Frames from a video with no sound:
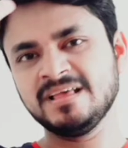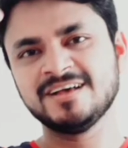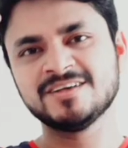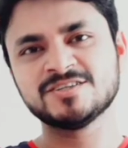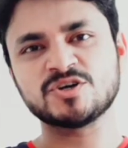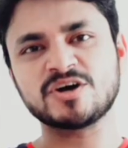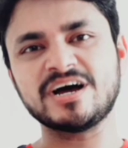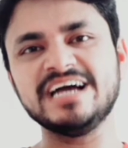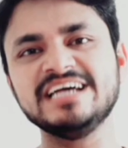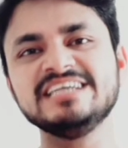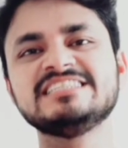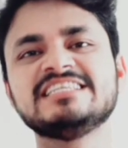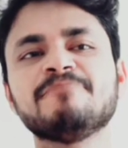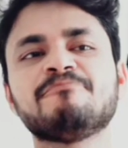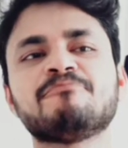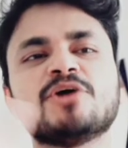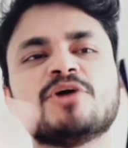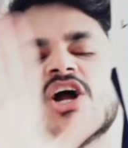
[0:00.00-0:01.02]
सो गाइज द
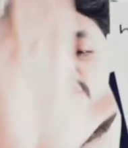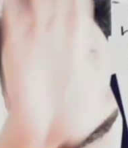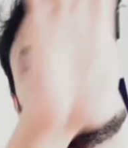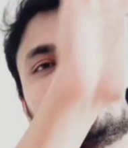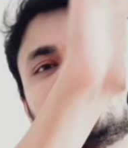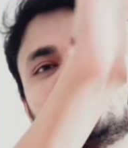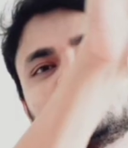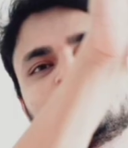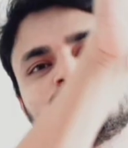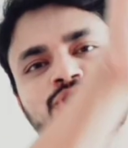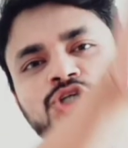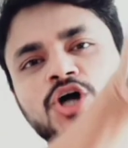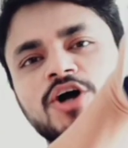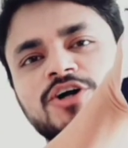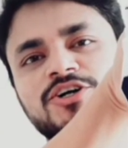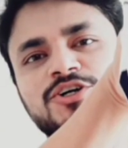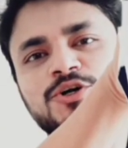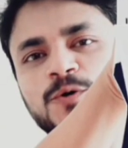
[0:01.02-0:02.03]
प्रोडक्ट
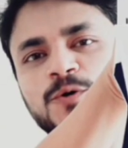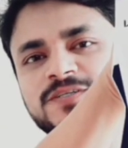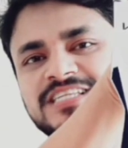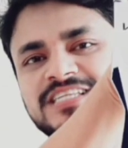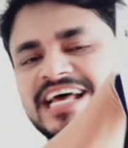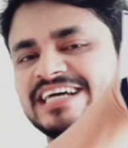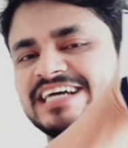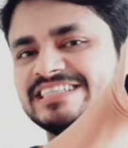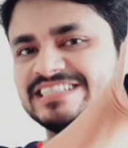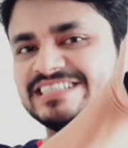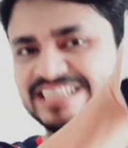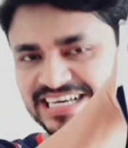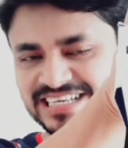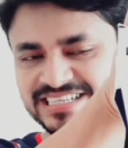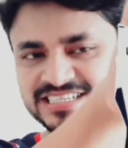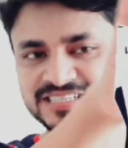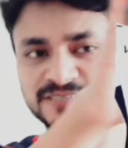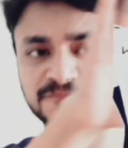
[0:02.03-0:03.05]
शॉर्ट लुक्स लाइक
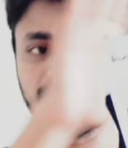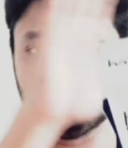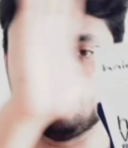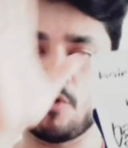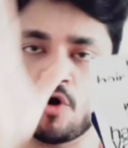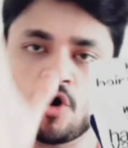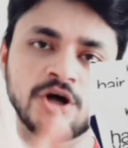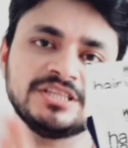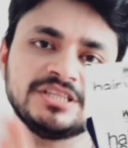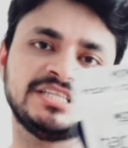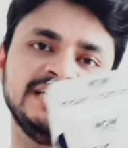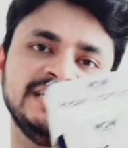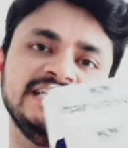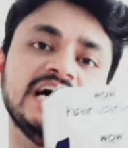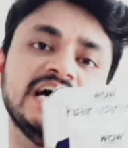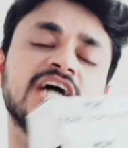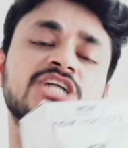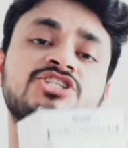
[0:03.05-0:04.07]
दिस बहुत ही
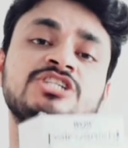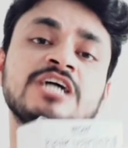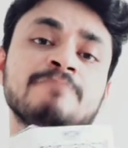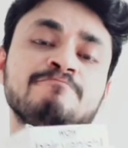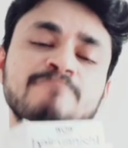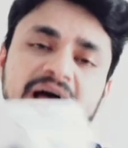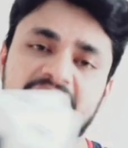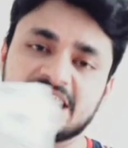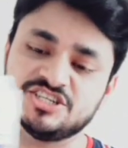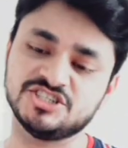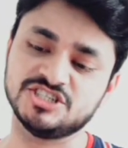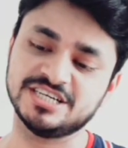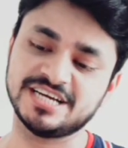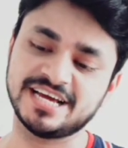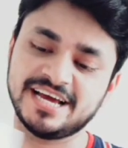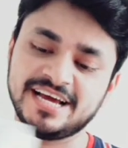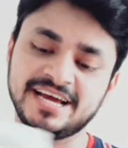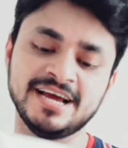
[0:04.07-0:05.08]
अच्छा पैकेजिंग
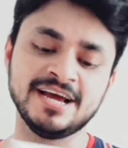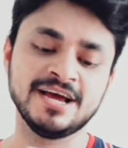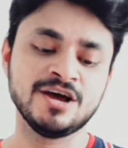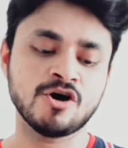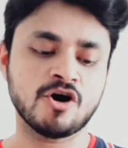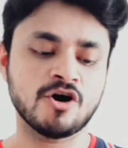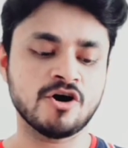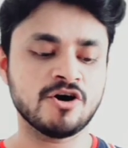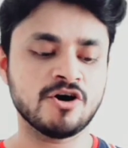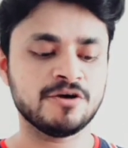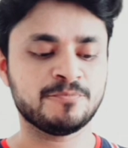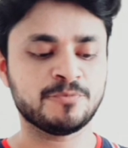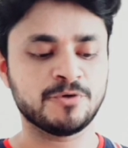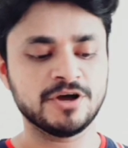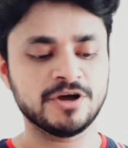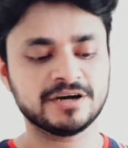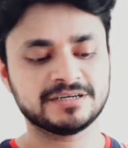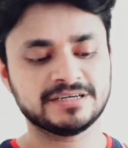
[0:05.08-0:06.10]
है और
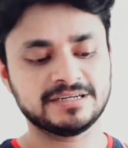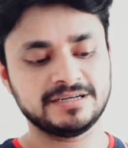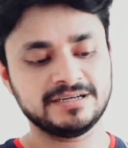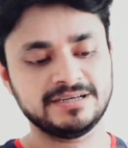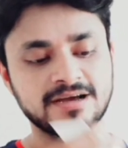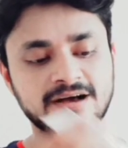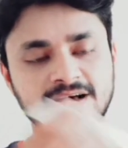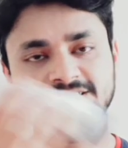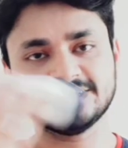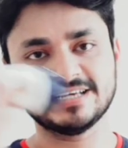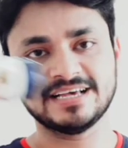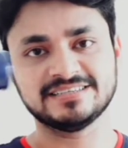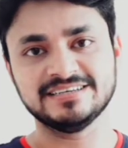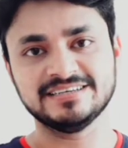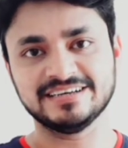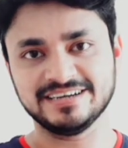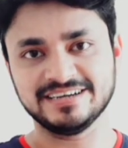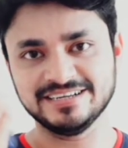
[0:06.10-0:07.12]
प्रोडक्ट यहाँ से
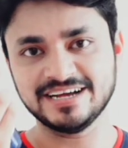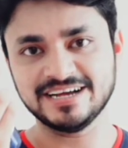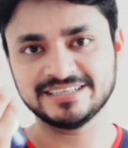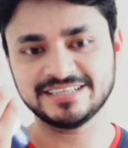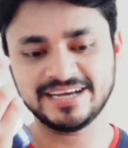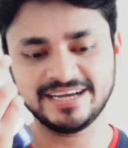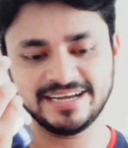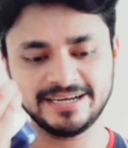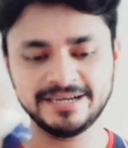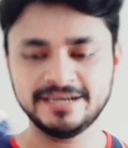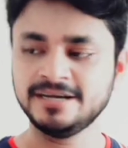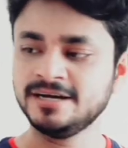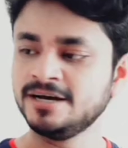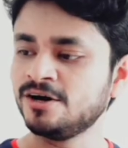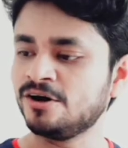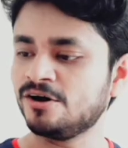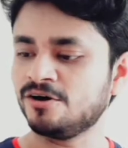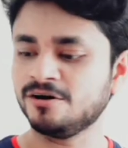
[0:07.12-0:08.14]
ऐसे निकल जाता है
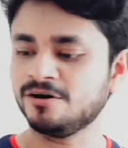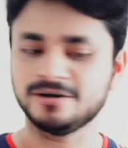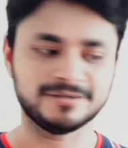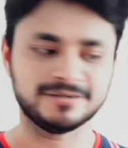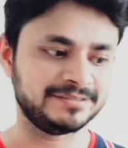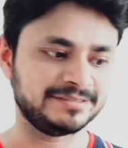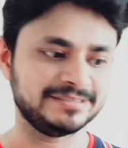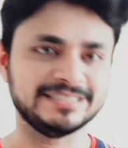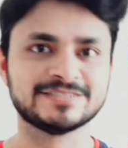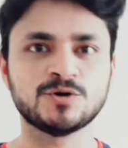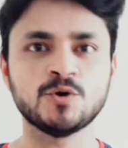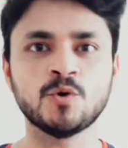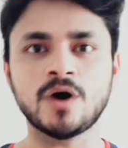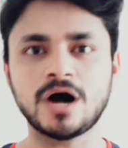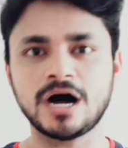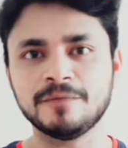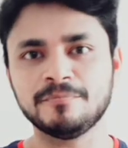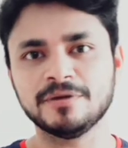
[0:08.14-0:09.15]
और इसको
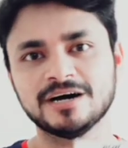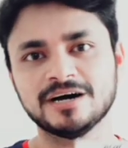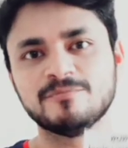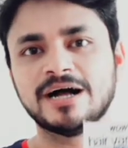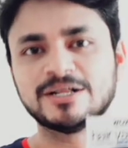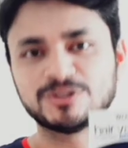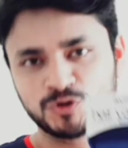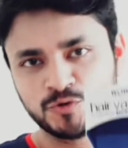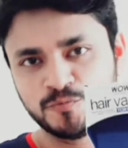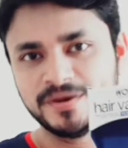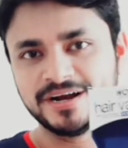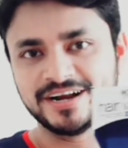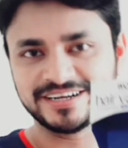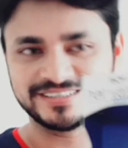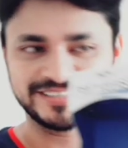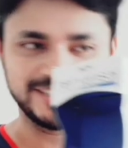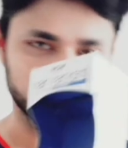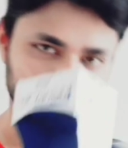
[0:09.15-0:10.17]
आप अगर बाथरूम में
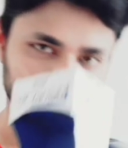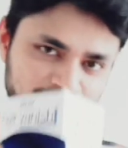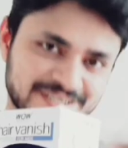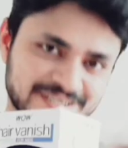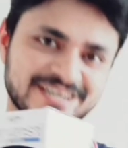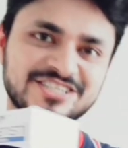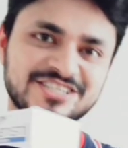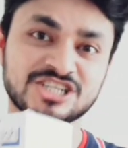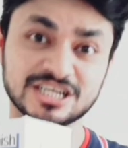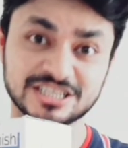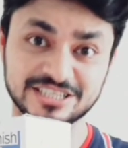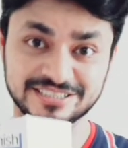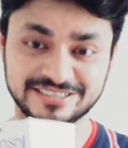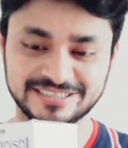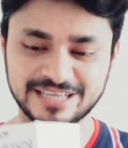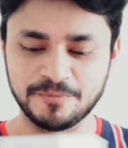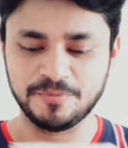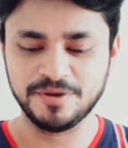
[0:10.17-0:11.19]
रखते हैं थोड़ा सा अच्छा
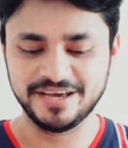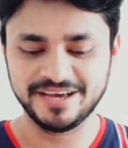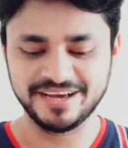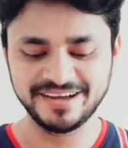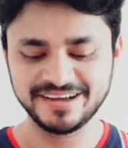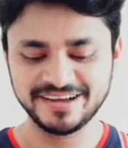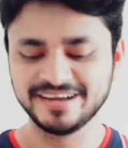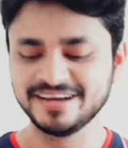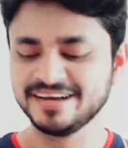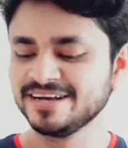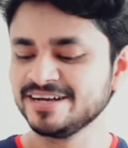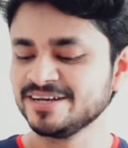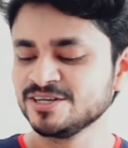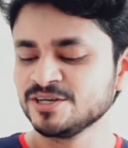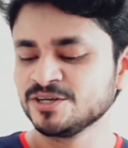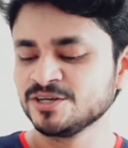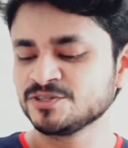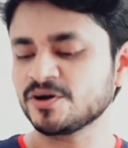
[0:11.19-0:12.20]
दिखता भी है
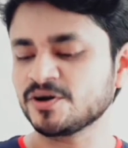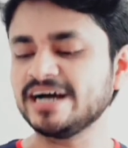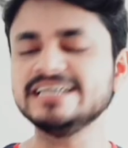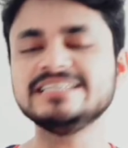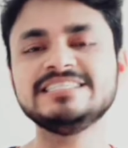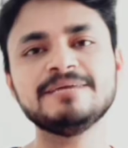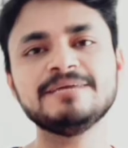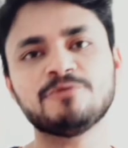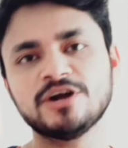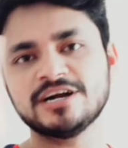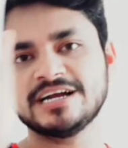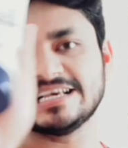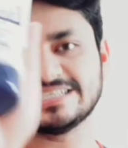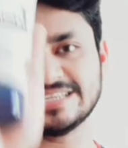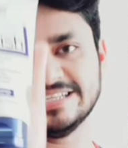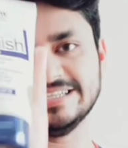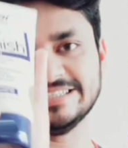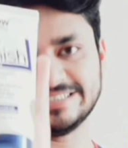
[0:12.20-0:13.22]
सो so गाइज ये प्रोडक्ट
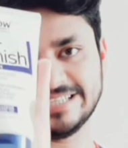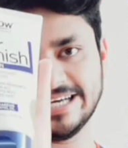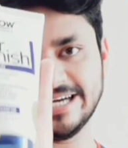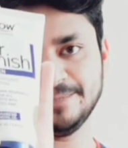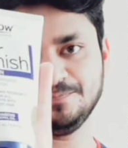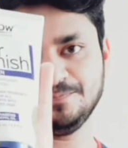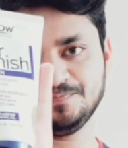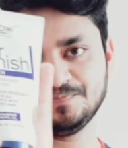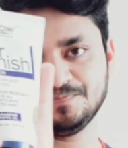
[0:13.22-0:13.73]
ऐसा दिखता है